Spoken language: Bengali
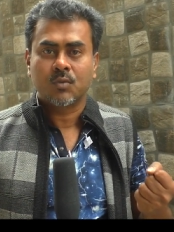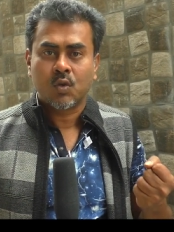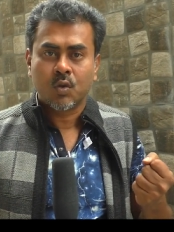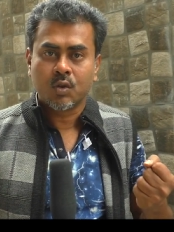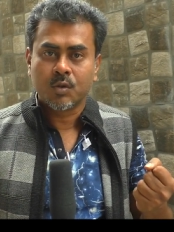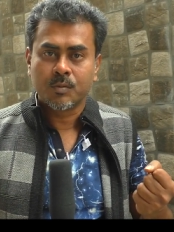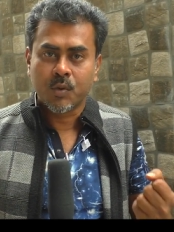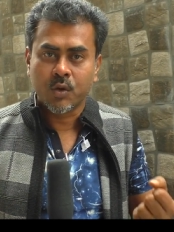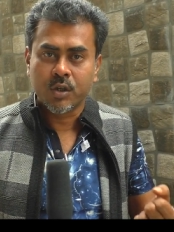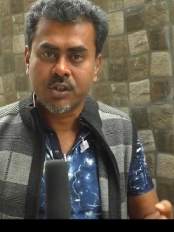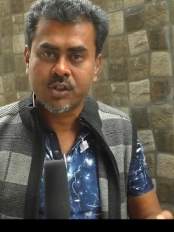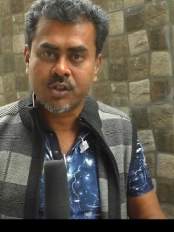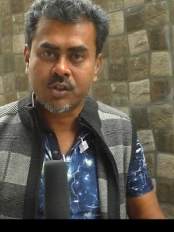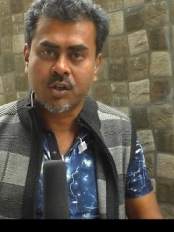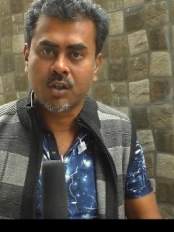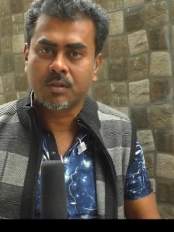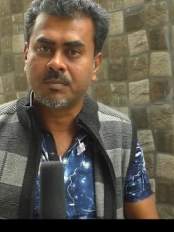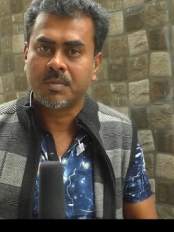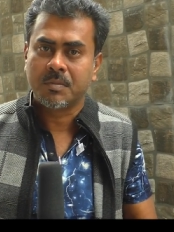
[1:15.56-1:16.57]
কোনো
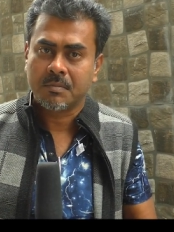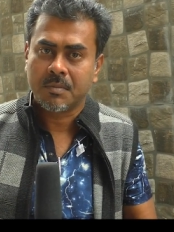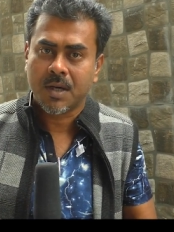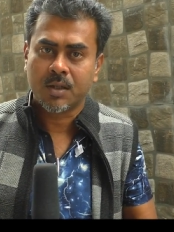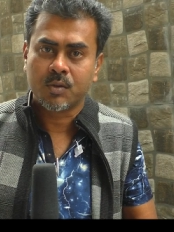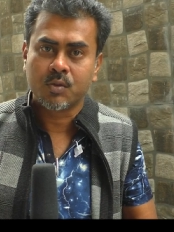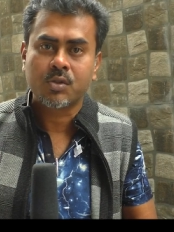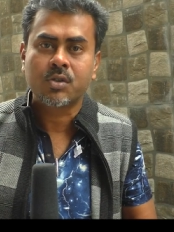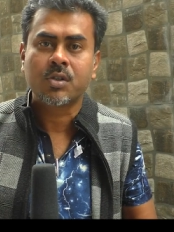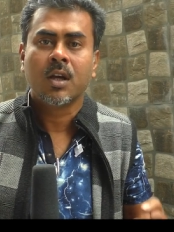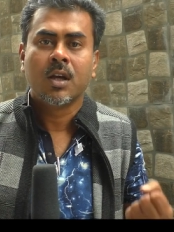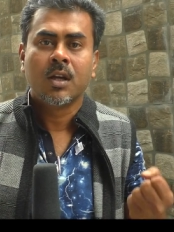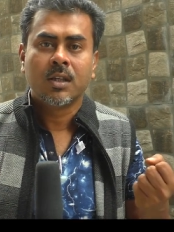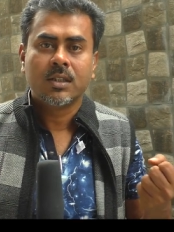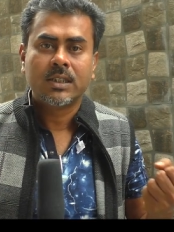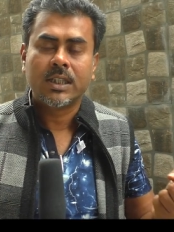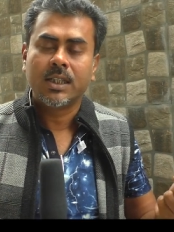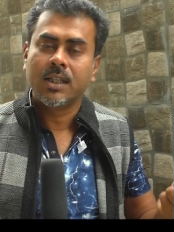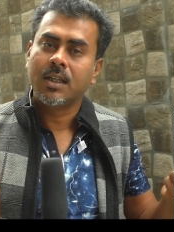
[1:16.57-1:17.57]
বৈষ্ণব মানুষ
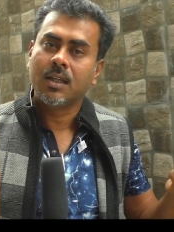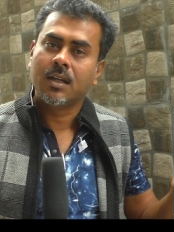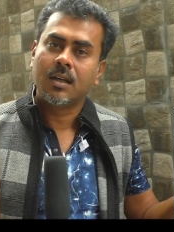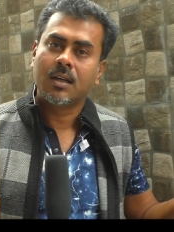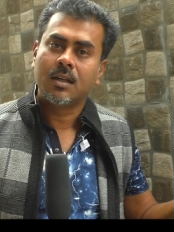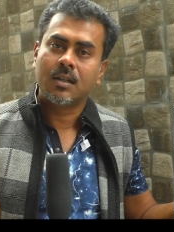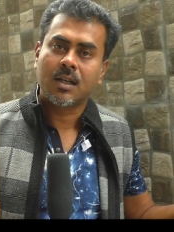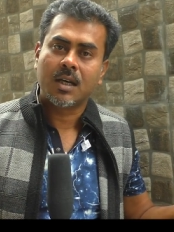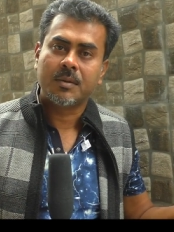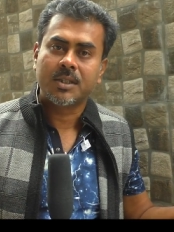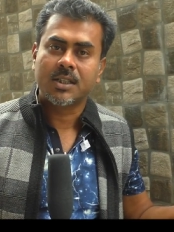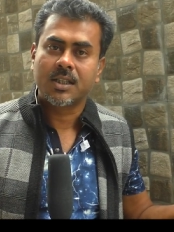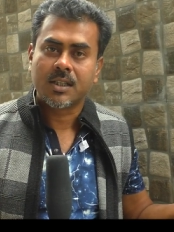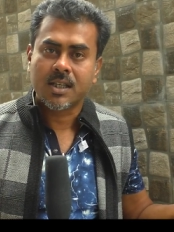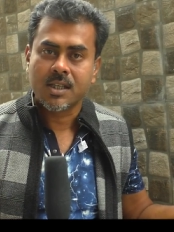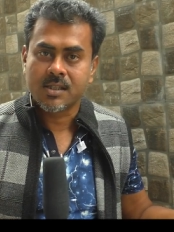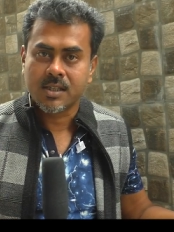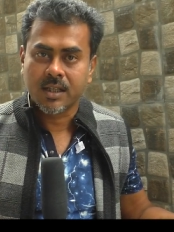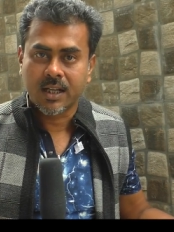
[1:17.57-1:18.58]
তিনি আমাদের
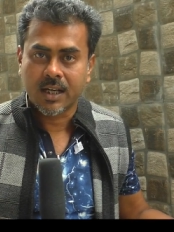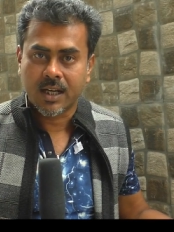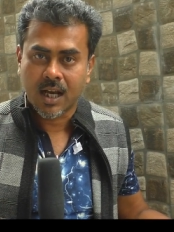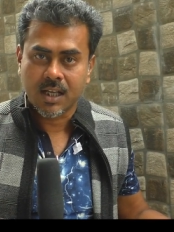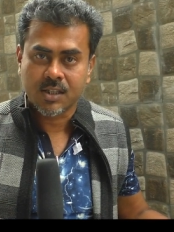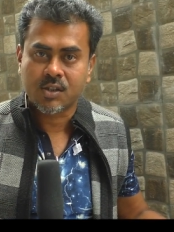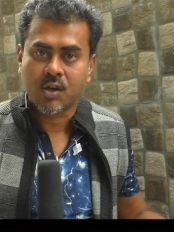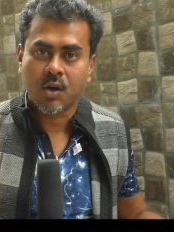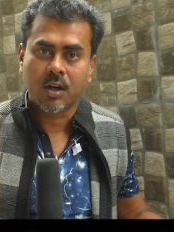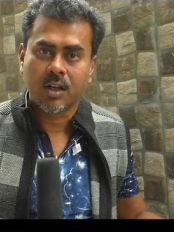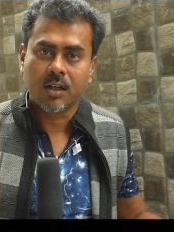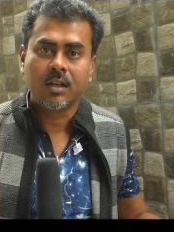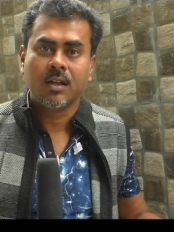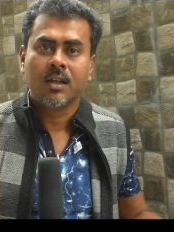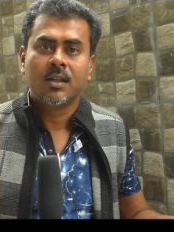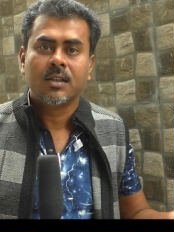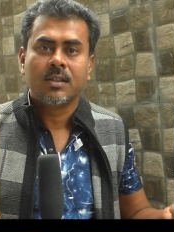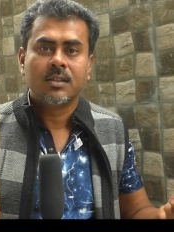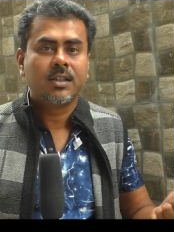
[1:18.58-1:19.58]
কিচেনে কাজ করেন
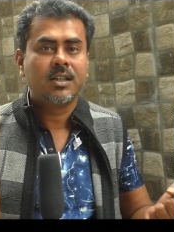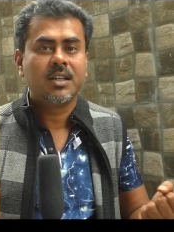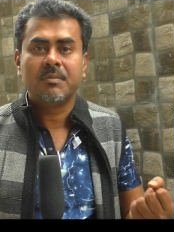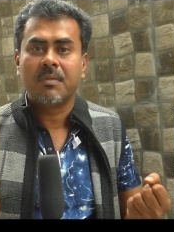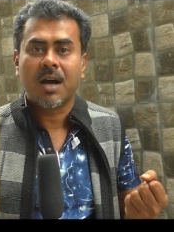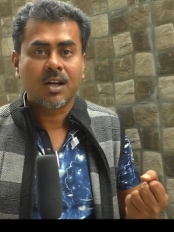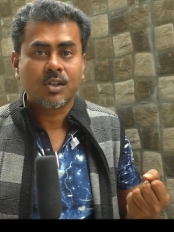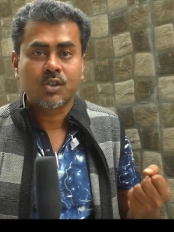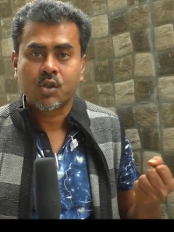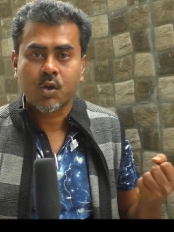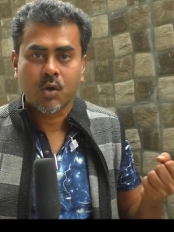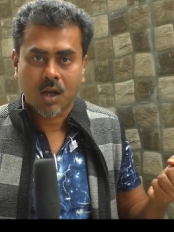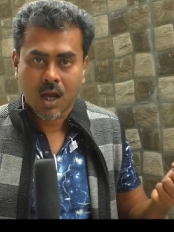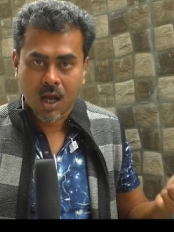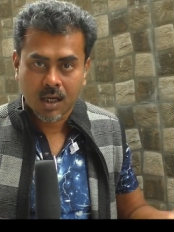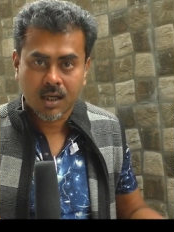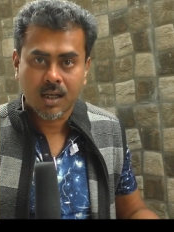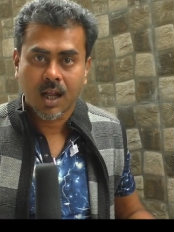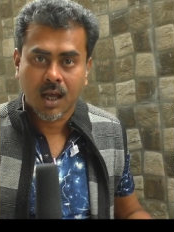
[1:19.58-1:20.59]
তিনি মাংস
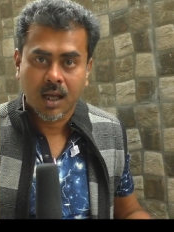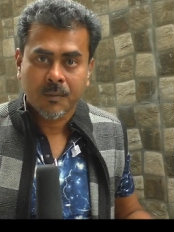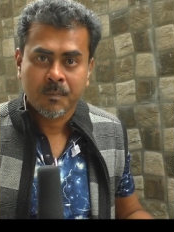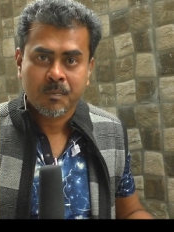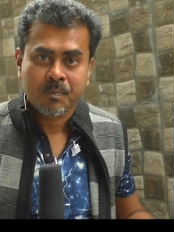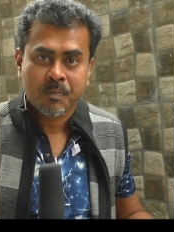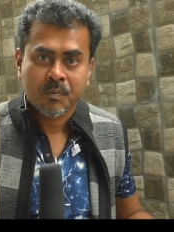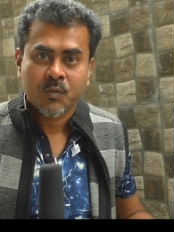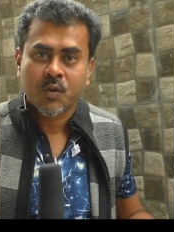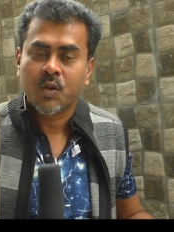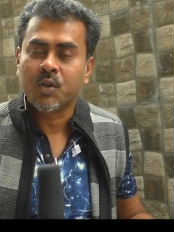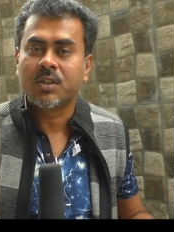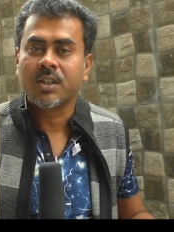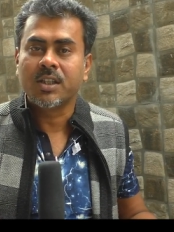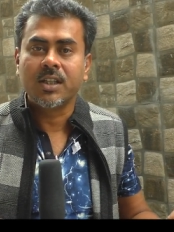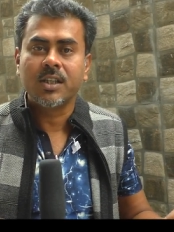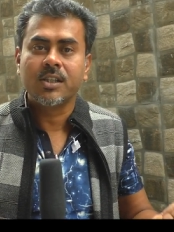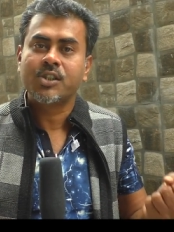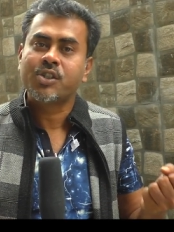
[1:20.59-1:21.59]
খান না তো
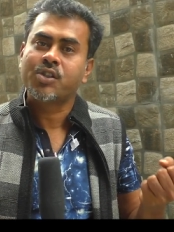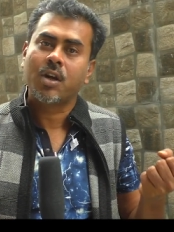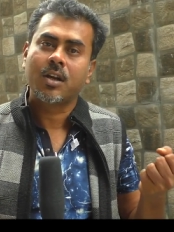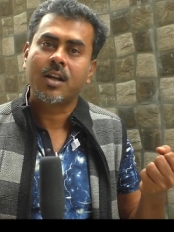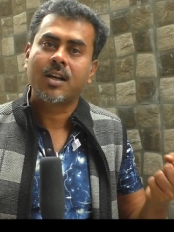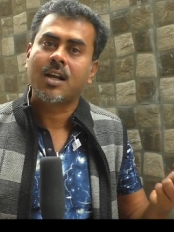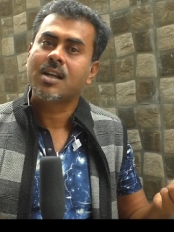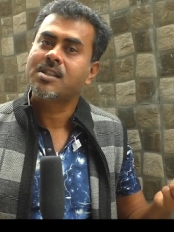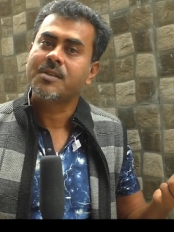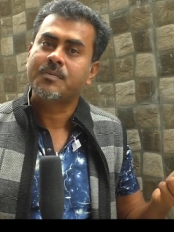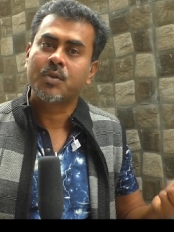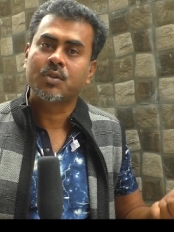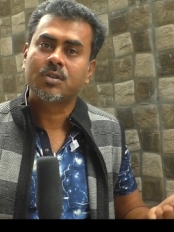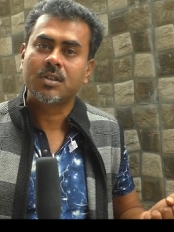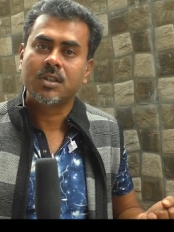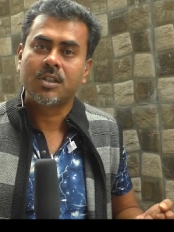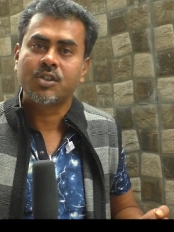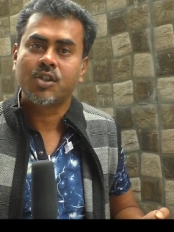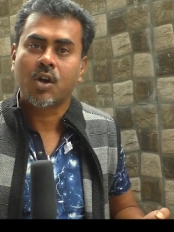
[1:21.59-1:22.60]
তিনি ঈশ্বরের কাছে
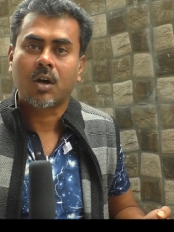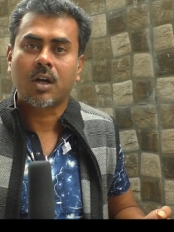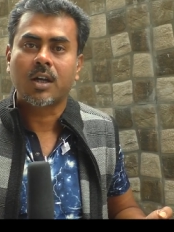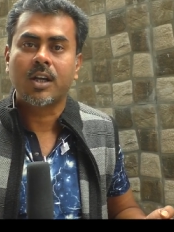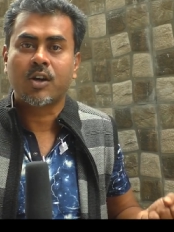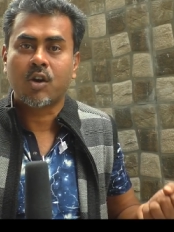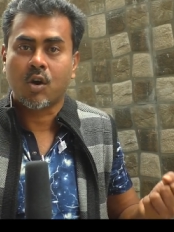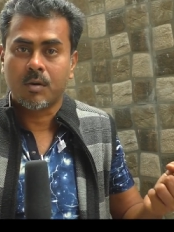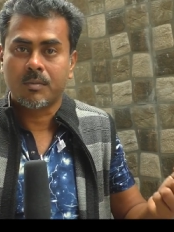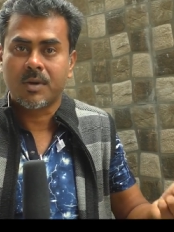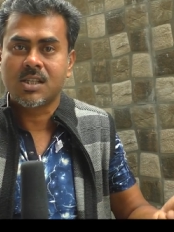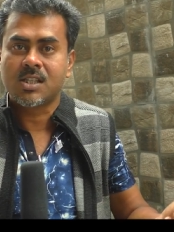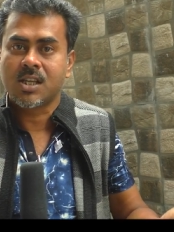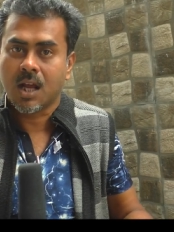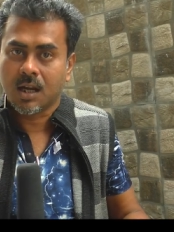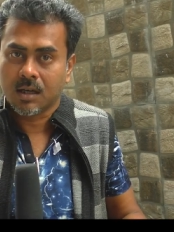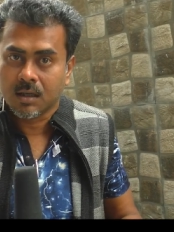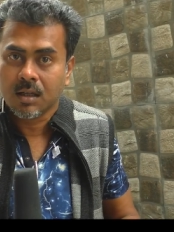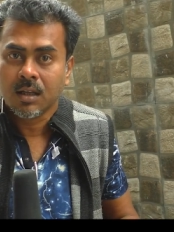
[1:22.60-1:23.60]
প্রতিদিন সকালে ক্ষমা
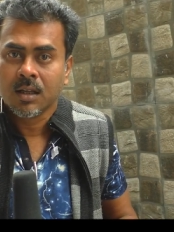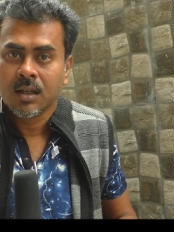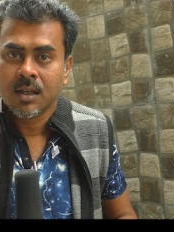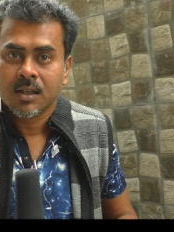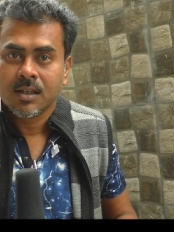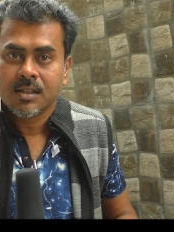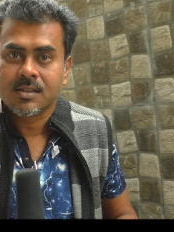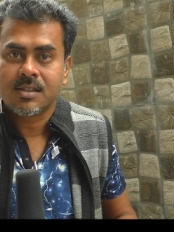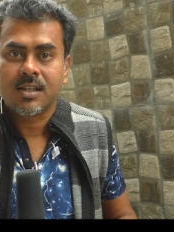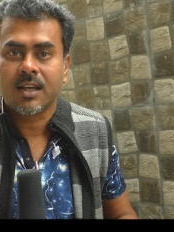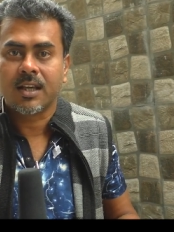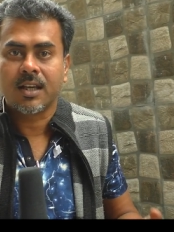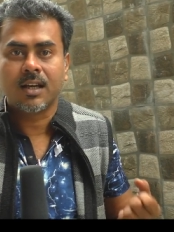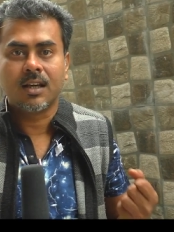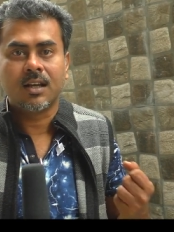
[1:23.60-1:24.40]
চান যে